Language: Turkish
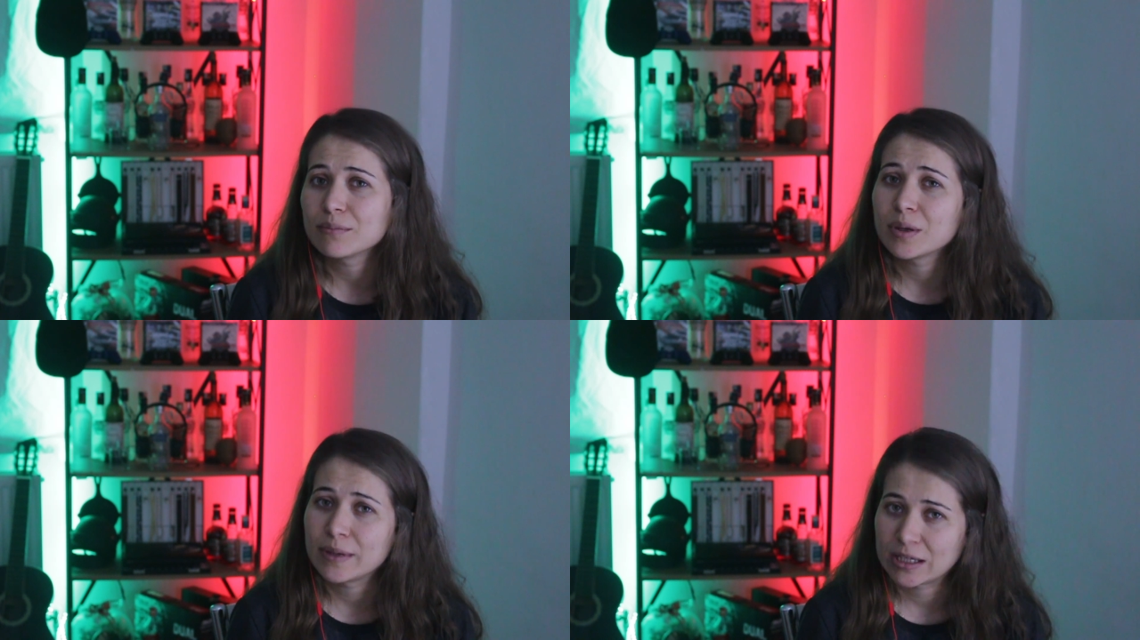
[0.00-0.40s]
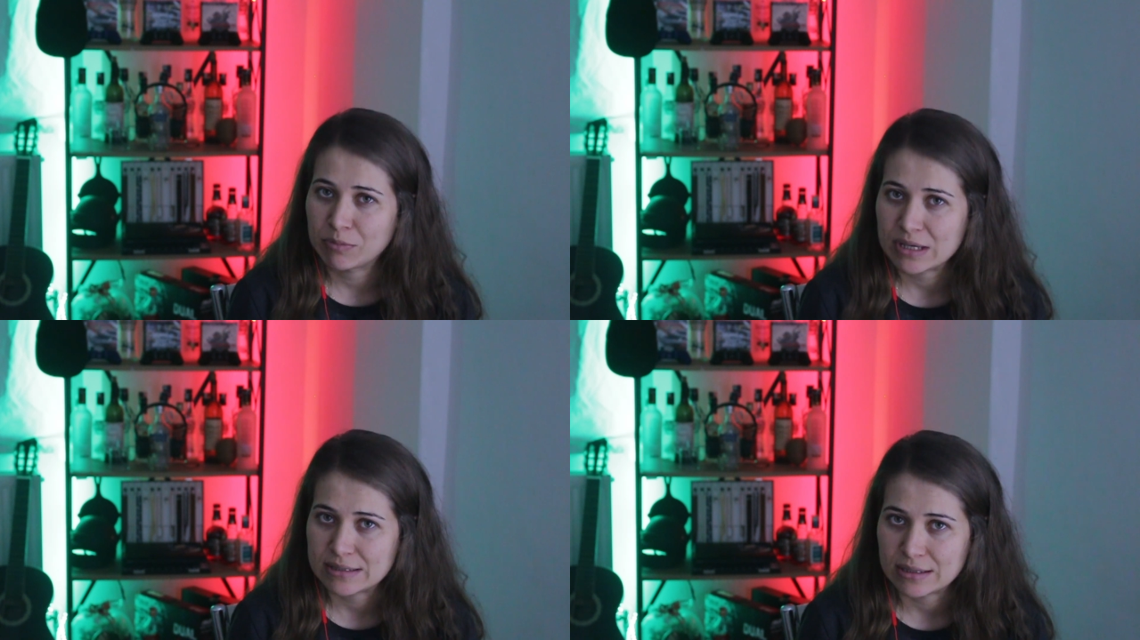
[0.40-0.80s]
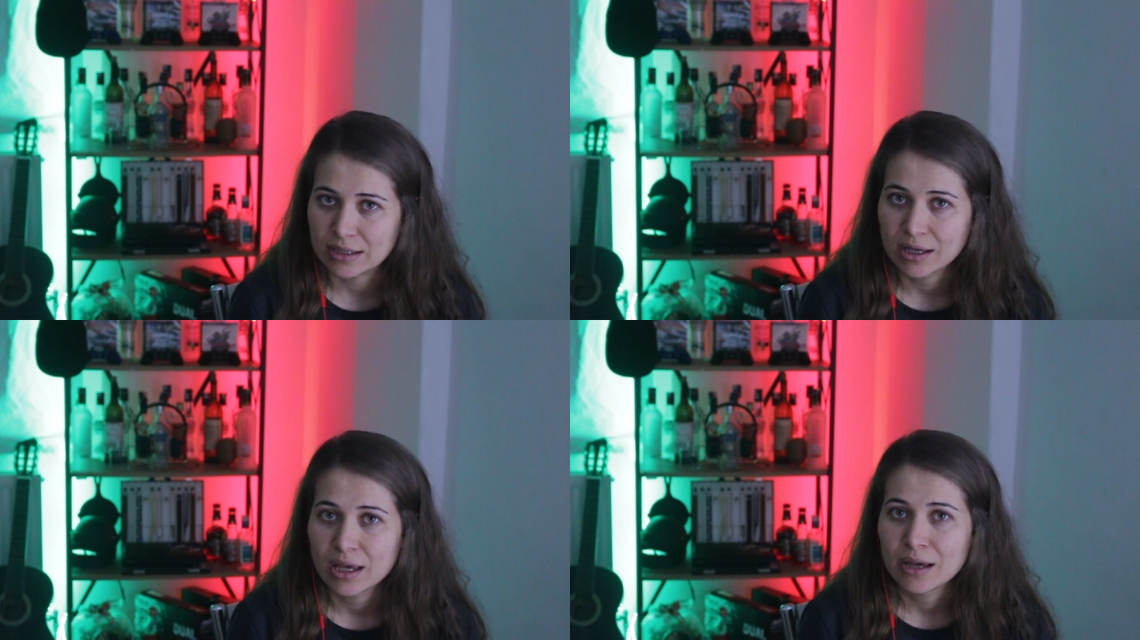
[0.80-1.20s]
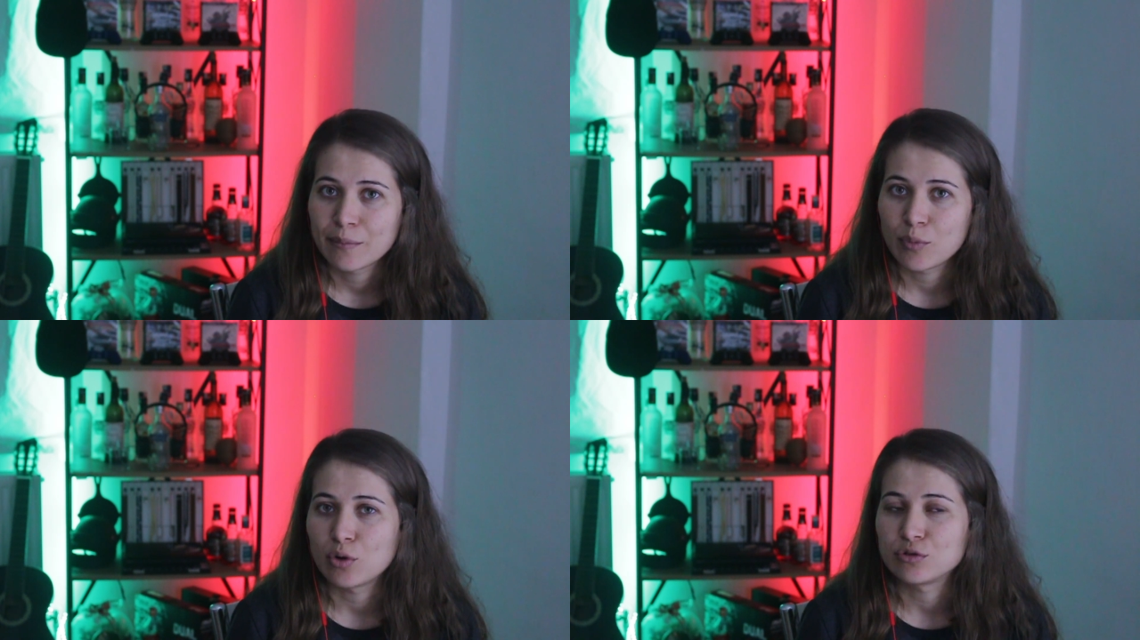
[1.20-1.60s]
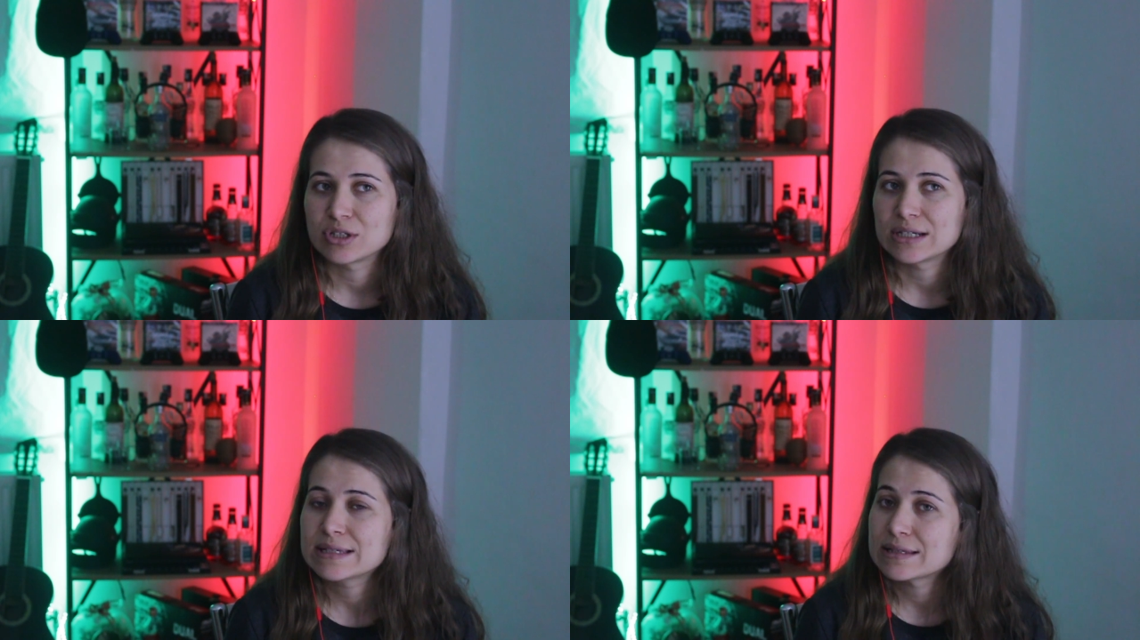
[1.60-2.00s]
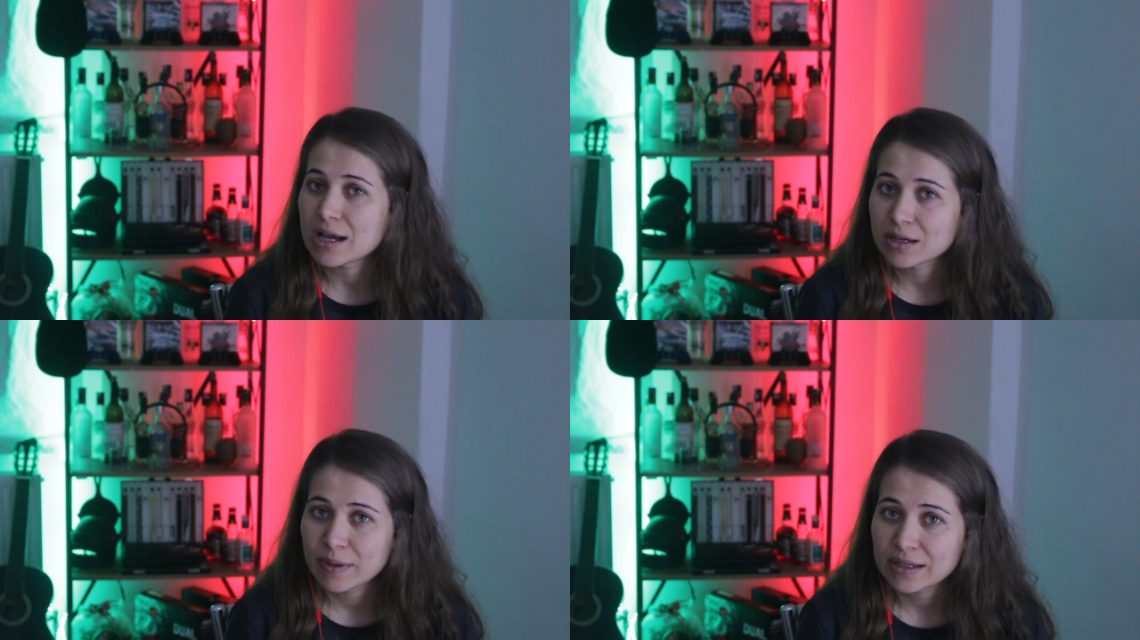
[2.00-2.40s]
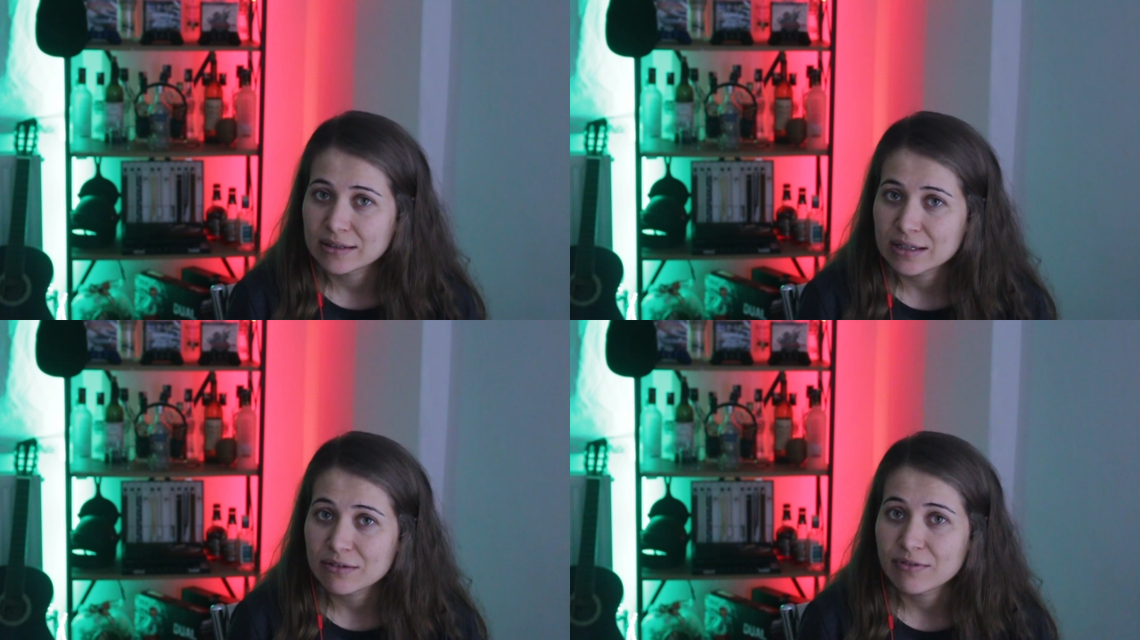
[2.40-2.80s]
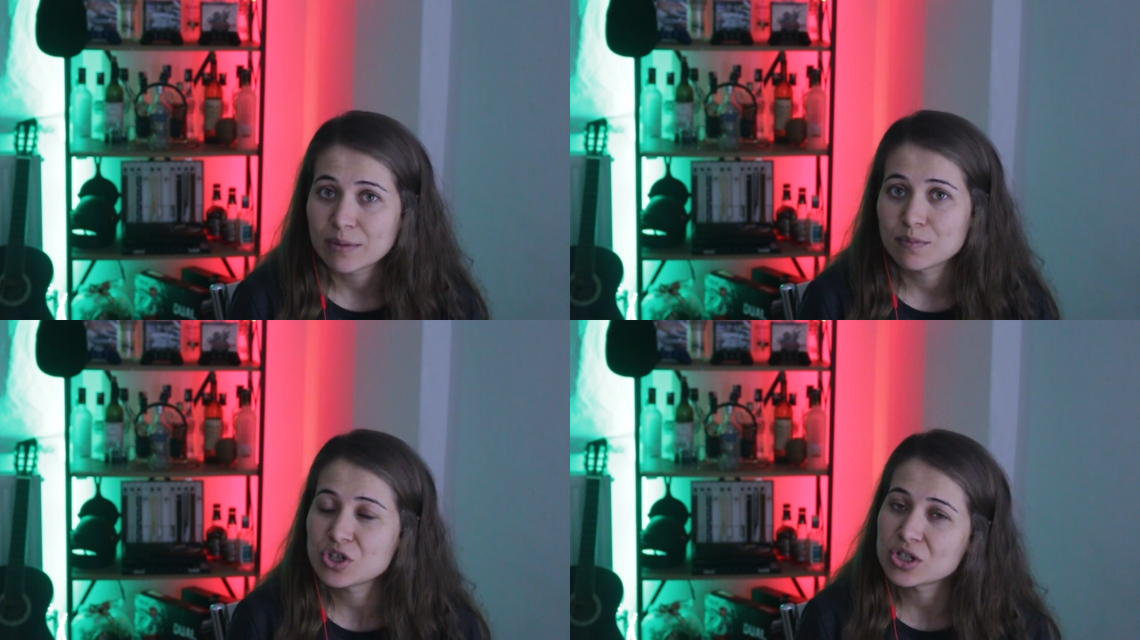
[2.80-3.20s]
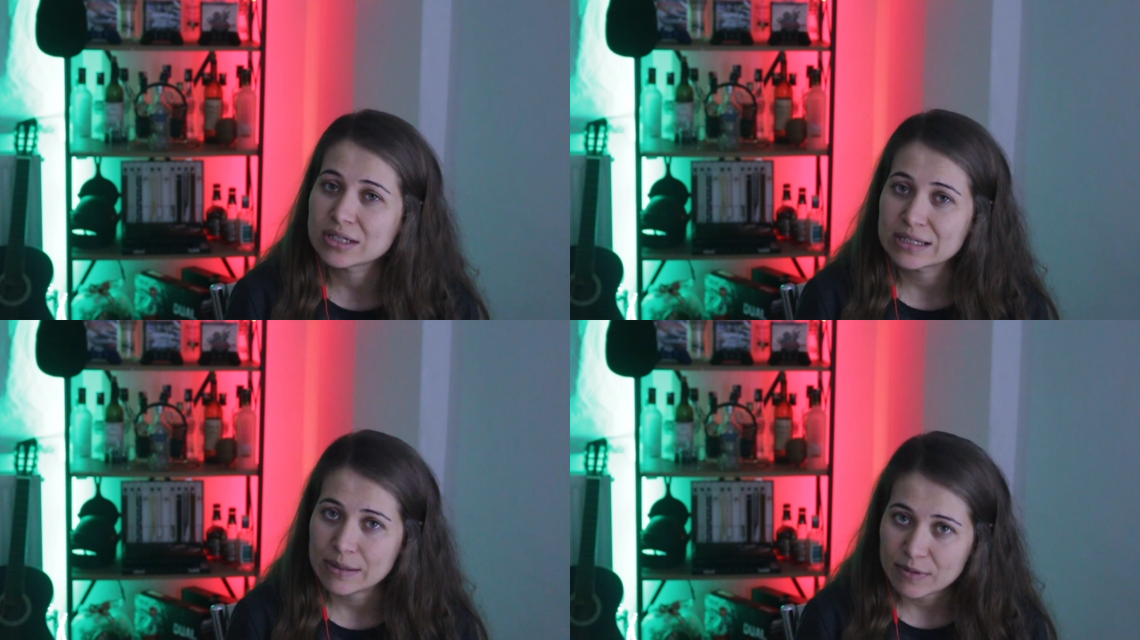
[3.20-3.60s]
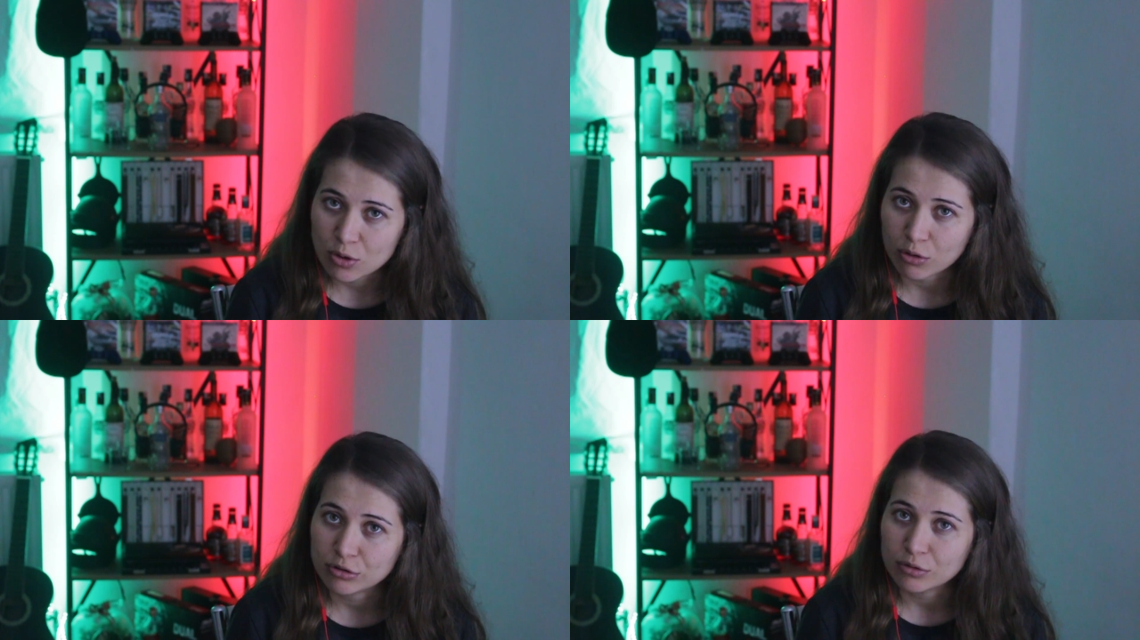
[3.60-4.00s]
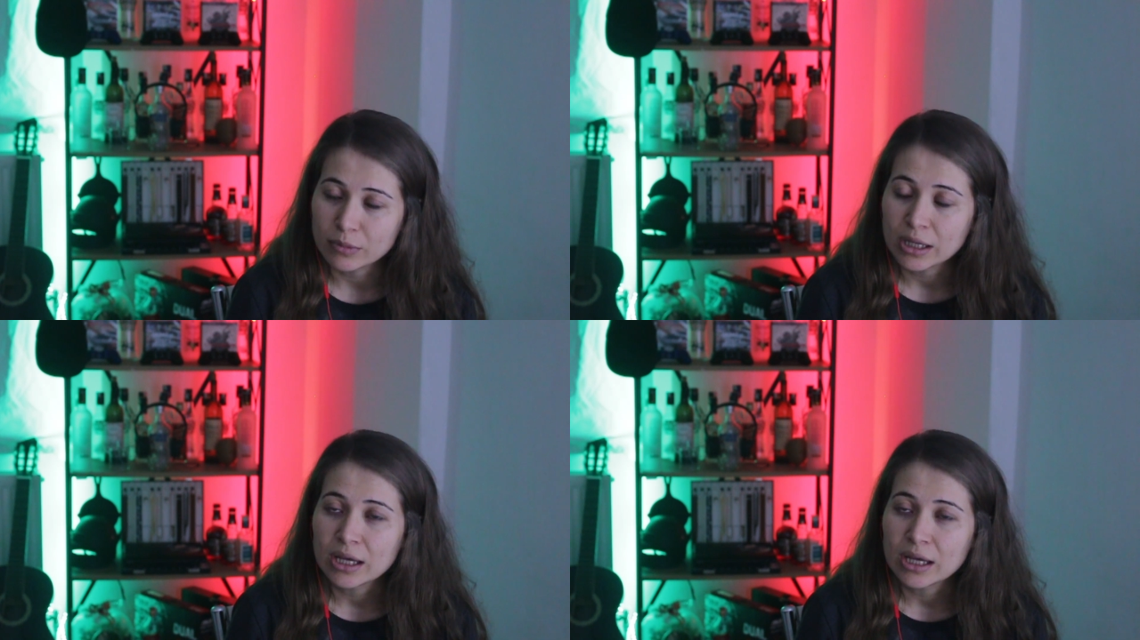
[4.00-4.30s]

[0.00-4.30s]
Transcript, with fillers: Bebek bezi, bolca ıslak mendil ve pişik kremi koydum.